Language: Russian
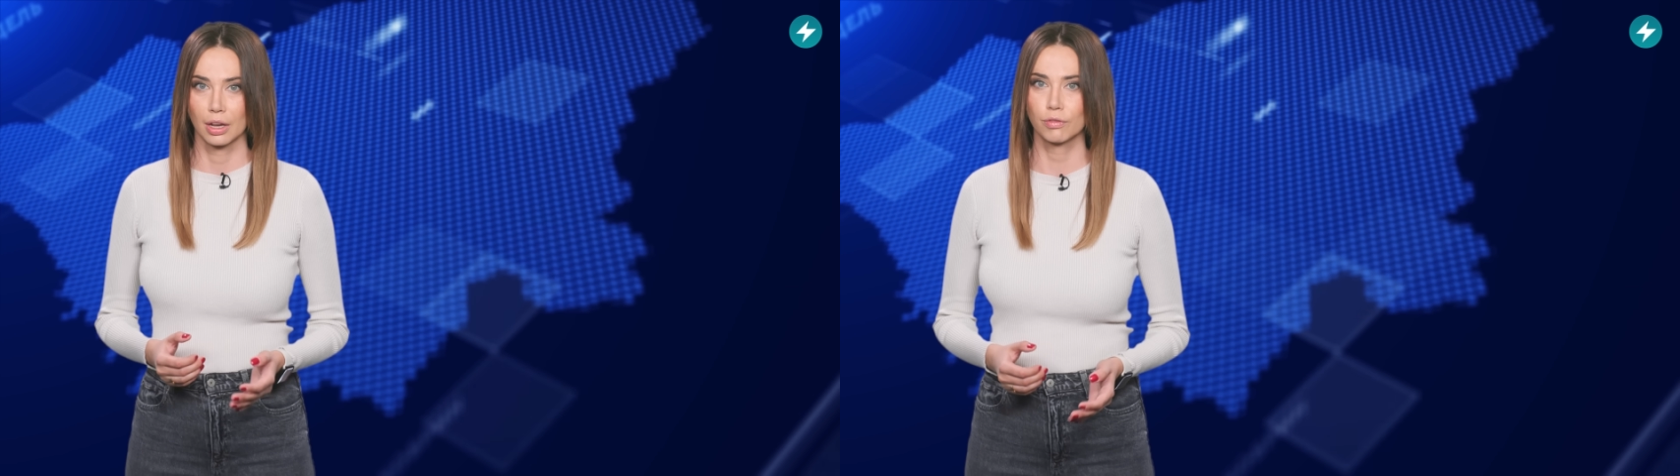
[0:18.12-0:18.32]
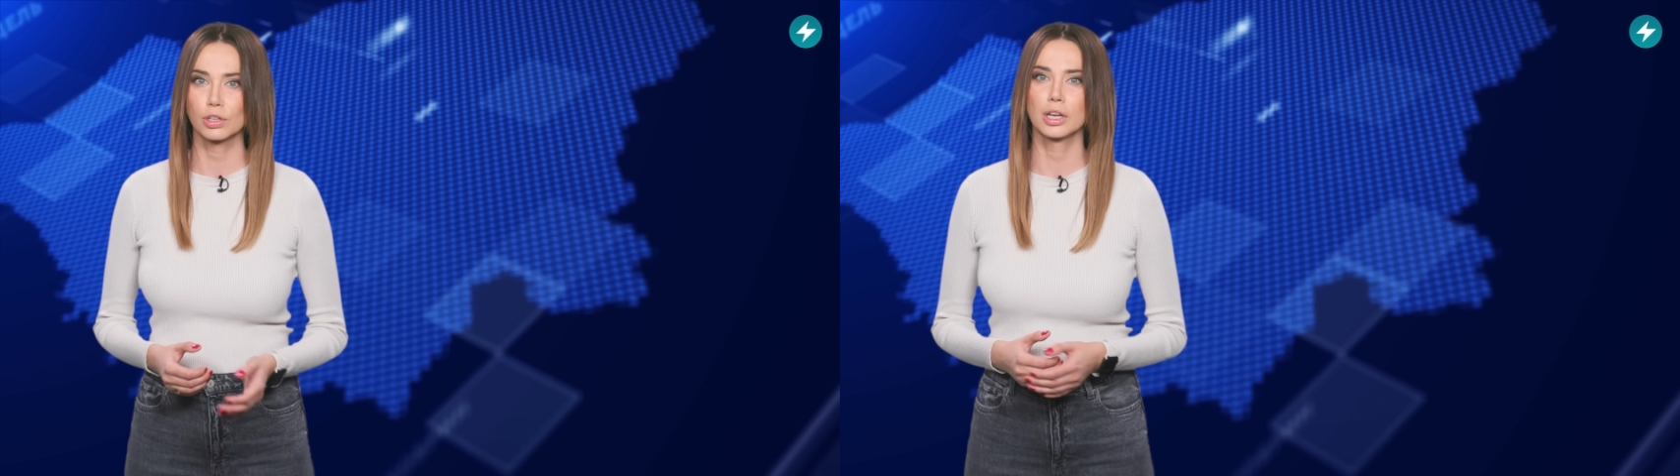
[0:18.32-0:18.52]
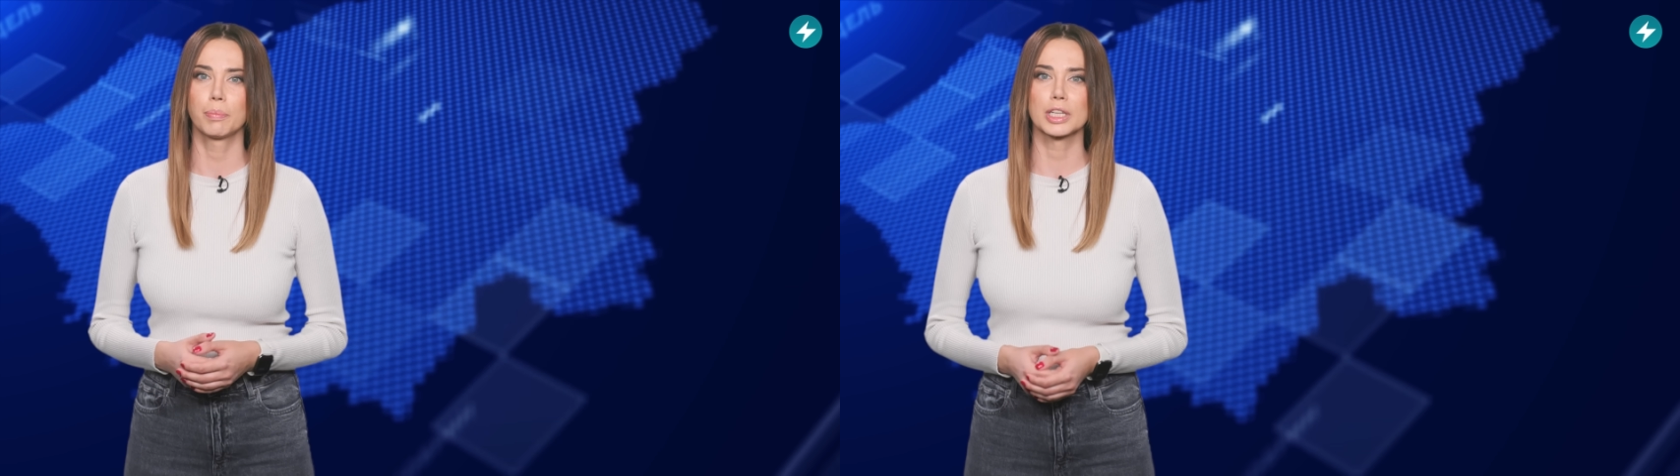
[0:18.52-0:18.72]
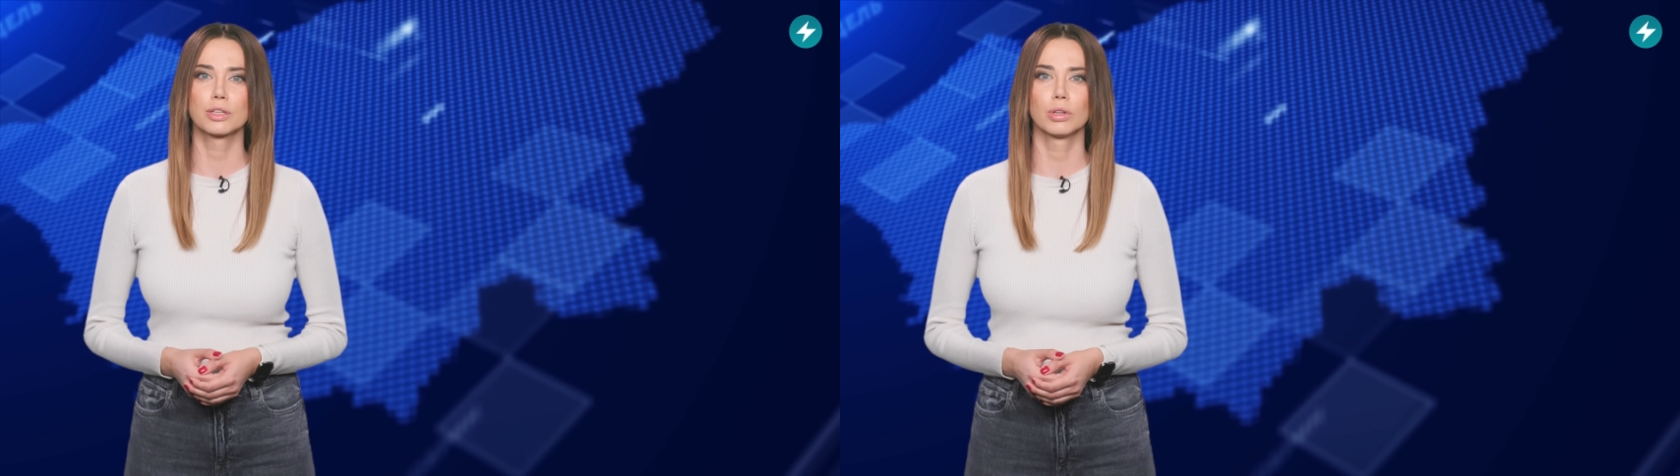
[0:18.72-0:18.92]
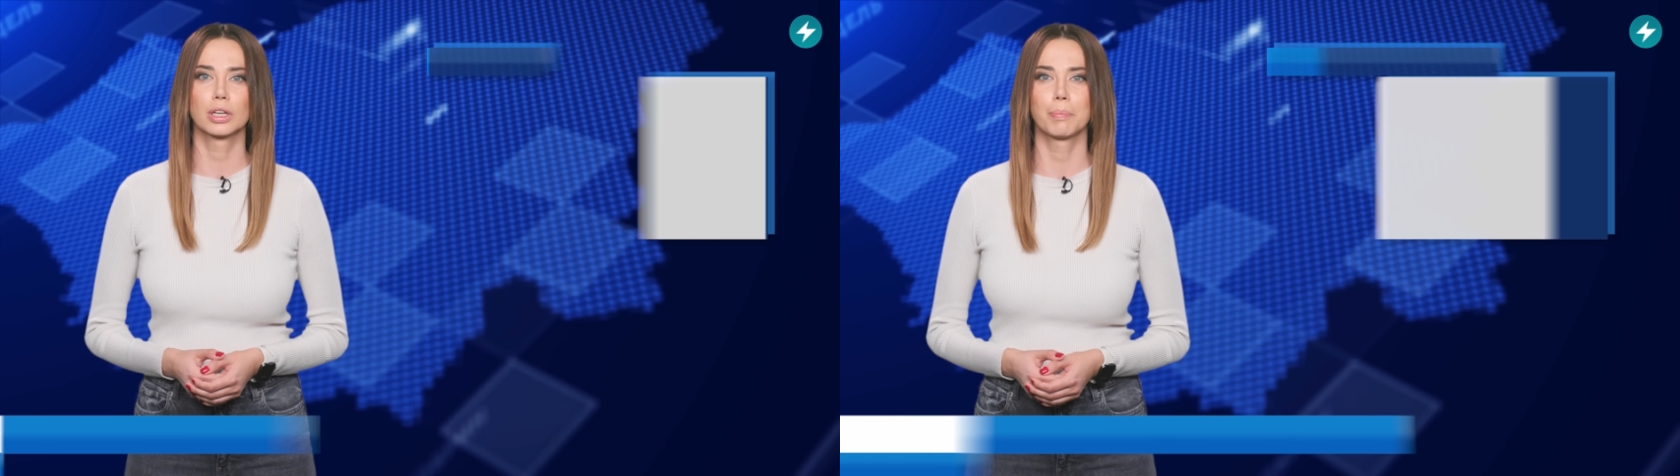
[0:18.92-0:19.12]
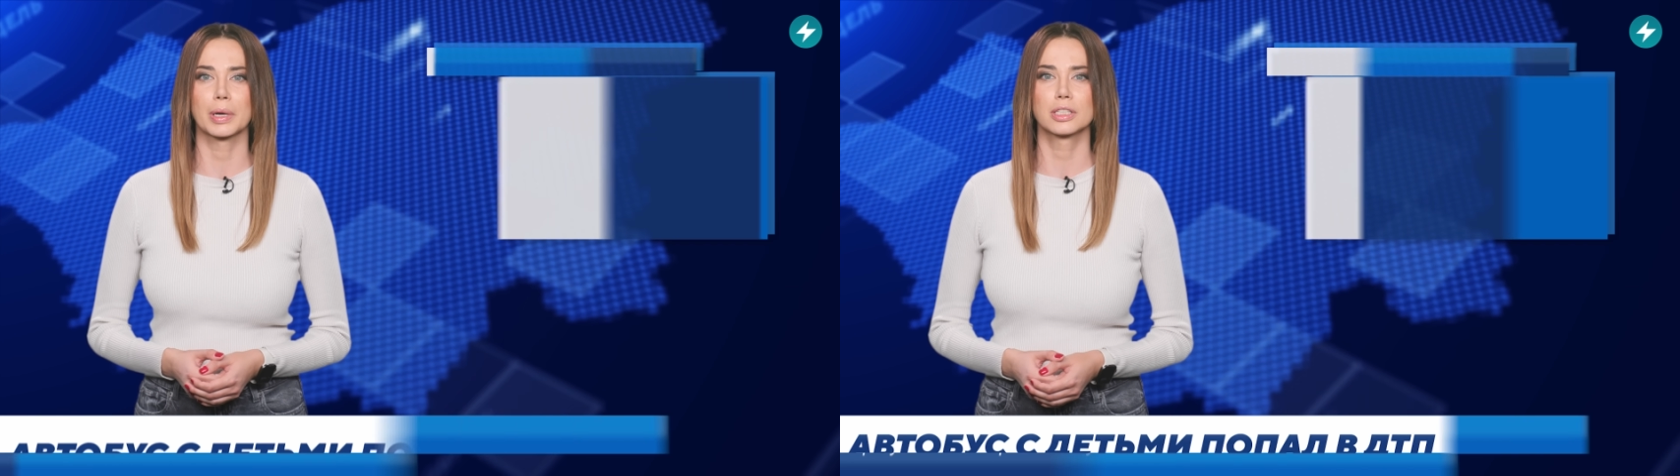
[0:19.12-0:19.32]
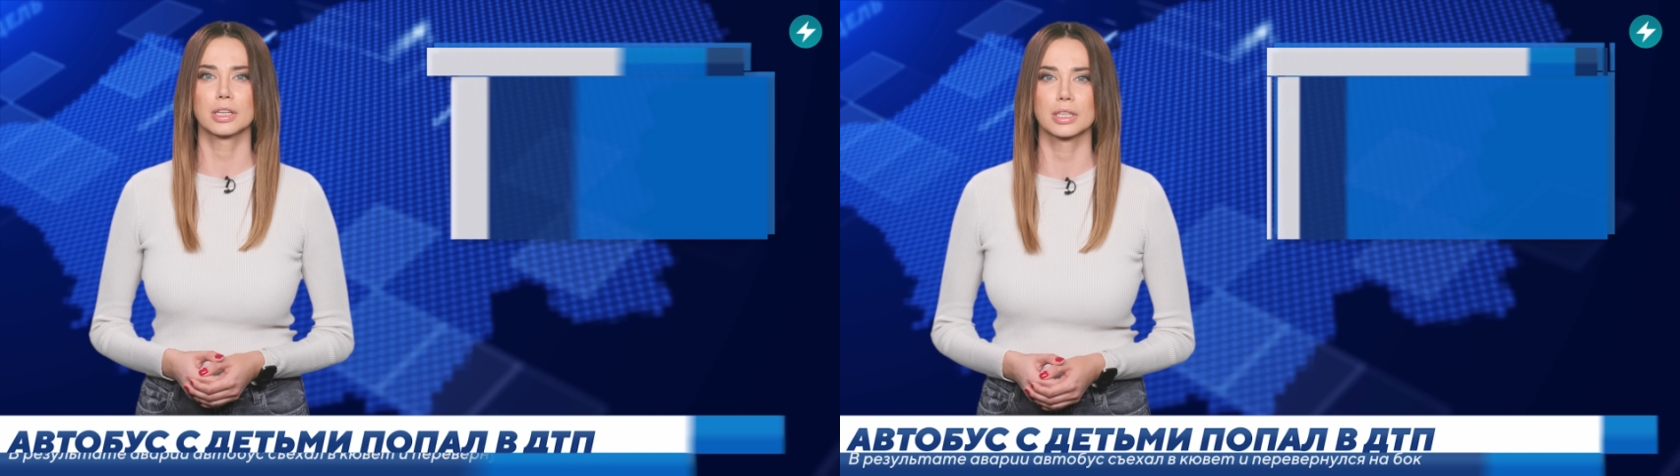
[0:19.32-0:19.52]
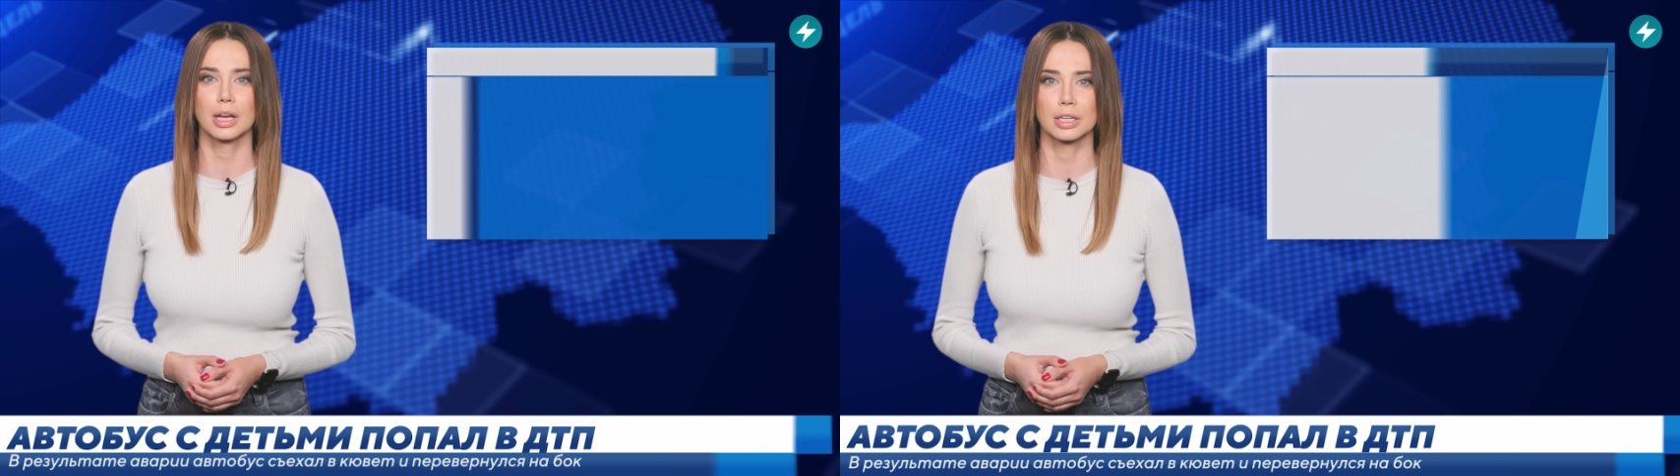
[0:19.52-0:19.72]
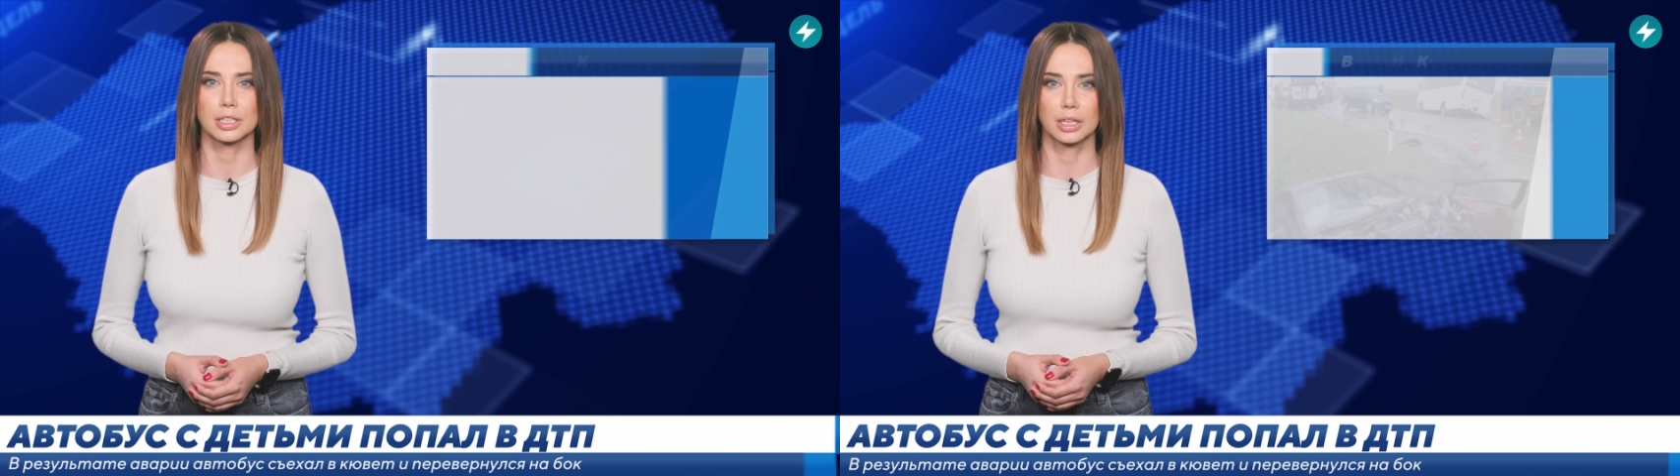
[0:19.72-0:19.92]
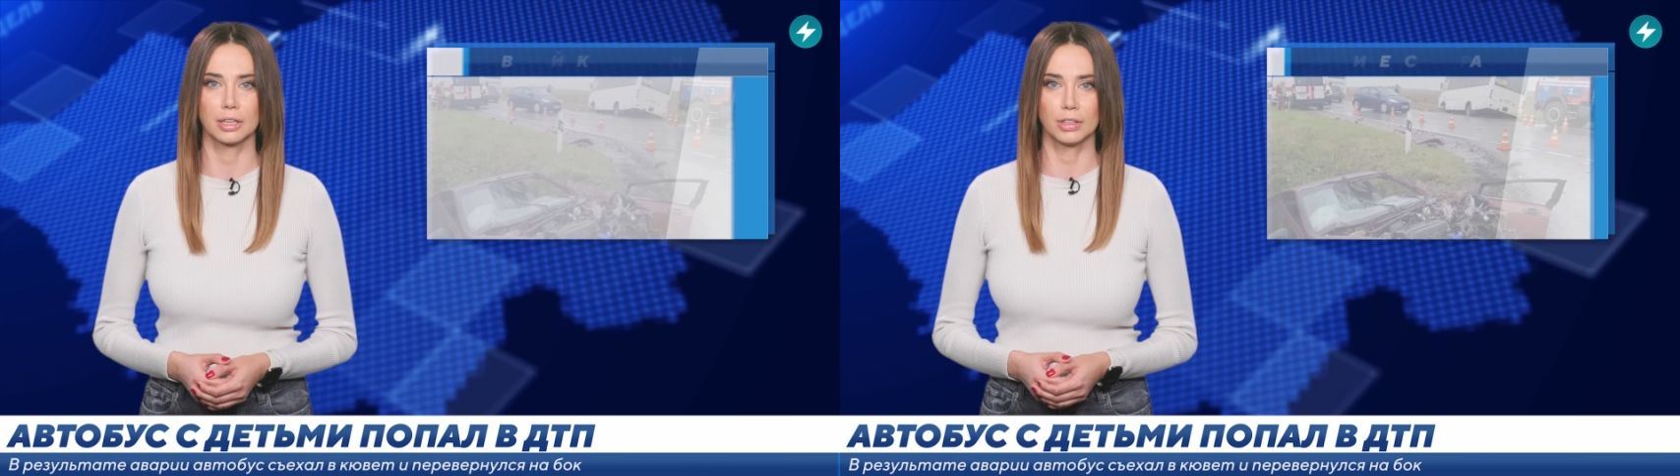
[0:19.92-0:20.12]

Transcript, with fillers: Возле поселка Партизанский